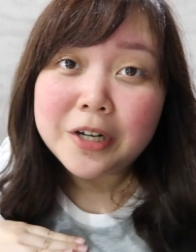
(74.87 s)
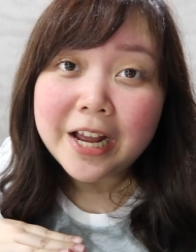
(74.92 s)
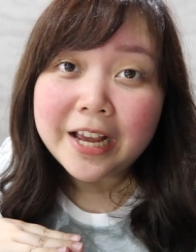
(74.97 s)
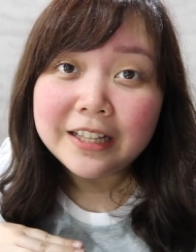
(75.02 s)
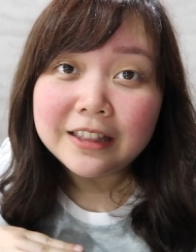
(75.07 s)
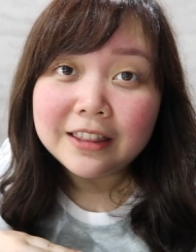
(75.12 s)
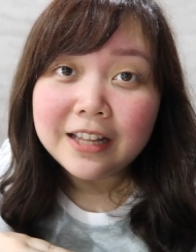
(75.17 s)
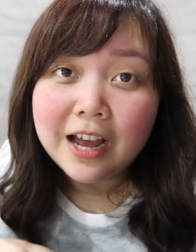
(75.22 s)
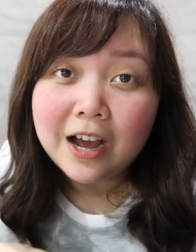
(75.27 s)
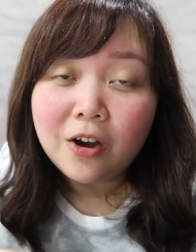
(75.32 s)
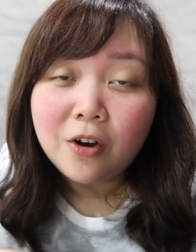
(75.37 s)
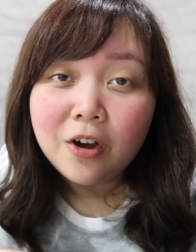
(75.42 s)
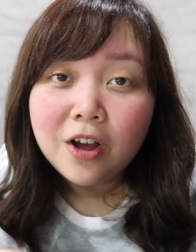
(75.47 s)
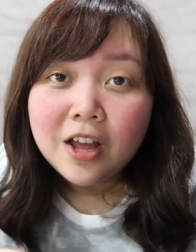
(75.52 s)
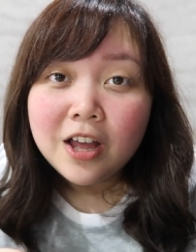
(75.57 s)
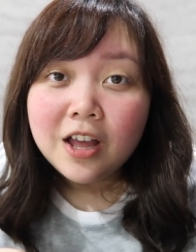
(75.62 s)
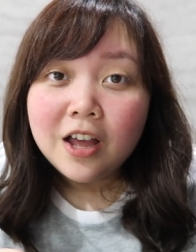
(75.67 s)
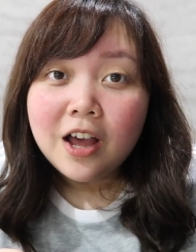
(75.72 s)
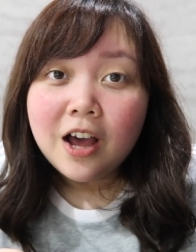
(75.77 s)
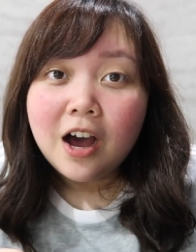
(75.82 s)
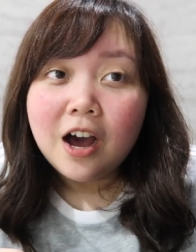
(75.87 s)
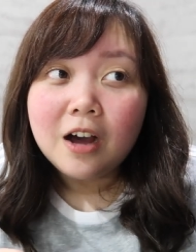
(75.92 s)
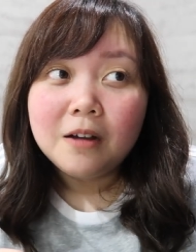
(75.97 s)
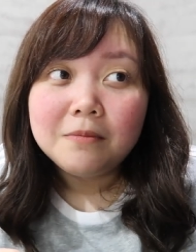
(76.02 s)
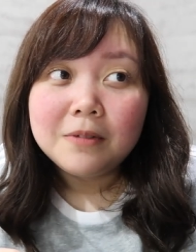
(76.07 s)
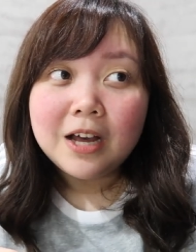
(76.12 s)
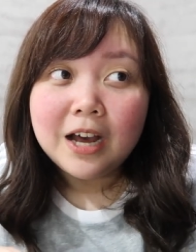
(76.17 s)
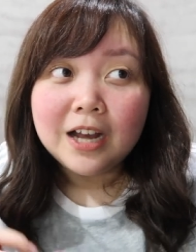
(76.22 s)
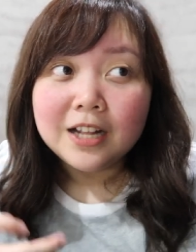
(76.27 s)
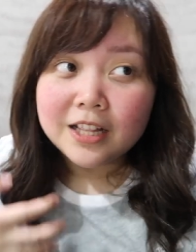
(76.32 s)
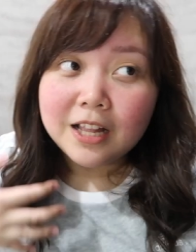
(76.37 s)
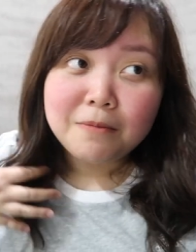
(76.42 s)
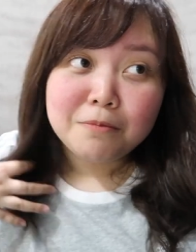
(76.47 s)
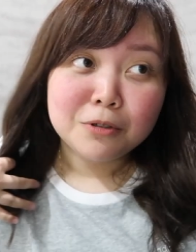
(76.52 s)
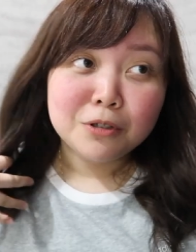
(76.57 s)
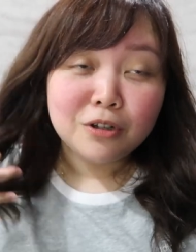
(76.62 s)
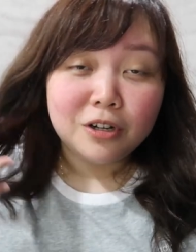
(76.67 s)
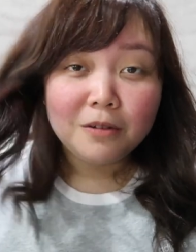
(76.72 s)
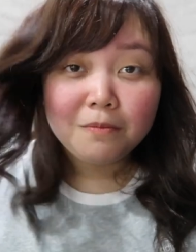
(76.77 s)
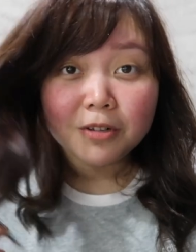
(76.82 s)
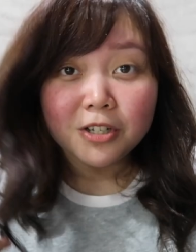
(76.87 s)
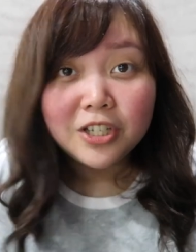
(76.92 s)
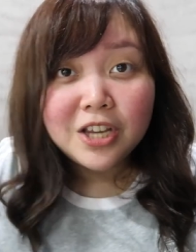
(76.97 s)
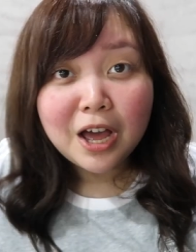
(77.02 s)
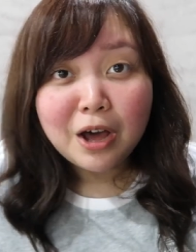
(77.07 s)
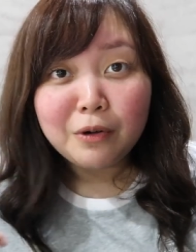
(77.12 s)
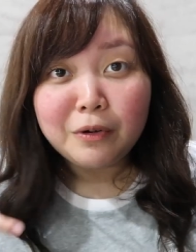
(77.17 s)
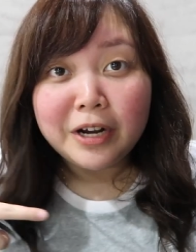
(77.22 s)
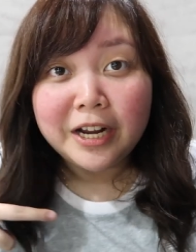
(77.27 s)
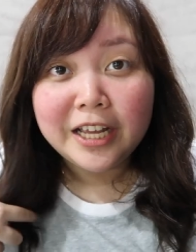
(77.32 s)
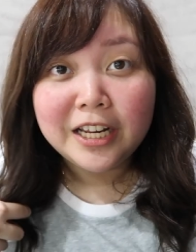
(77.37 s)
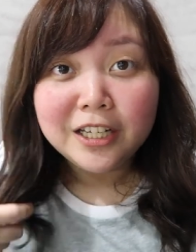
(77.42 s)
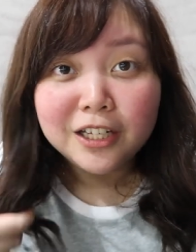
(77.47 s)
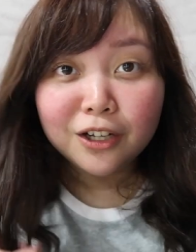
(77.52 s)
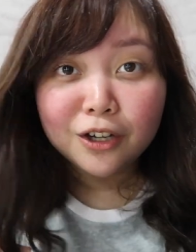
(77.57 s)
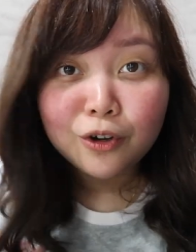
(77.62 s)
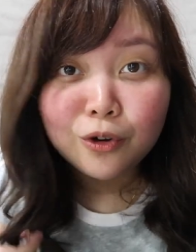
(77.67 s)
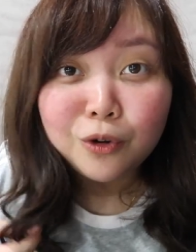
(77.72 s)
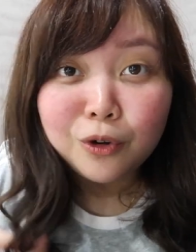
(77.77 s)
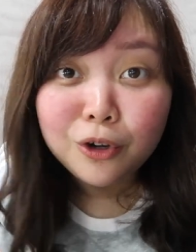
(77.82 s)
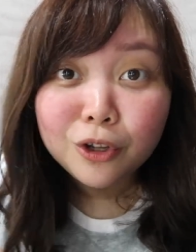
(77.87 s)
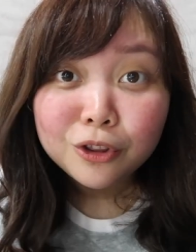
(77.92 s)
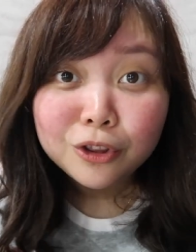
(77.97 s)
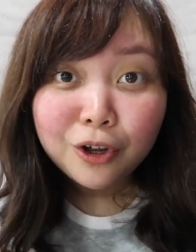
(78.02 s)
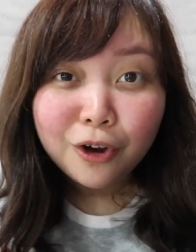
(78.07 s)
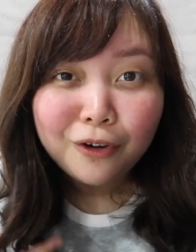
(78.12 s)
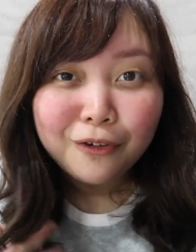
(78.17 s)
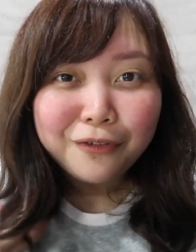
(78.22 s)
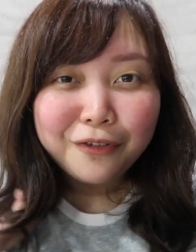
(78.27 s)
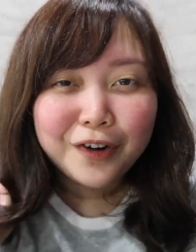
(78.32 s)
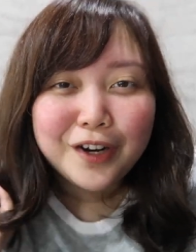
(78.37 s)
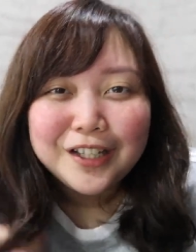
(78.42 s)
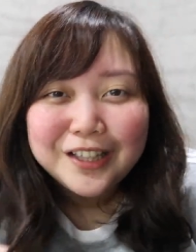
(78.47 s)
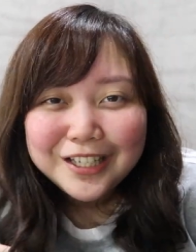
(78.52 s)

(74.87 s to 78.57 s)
So right now, um, kakatapos ko lang mag-shower and nagkulot ako for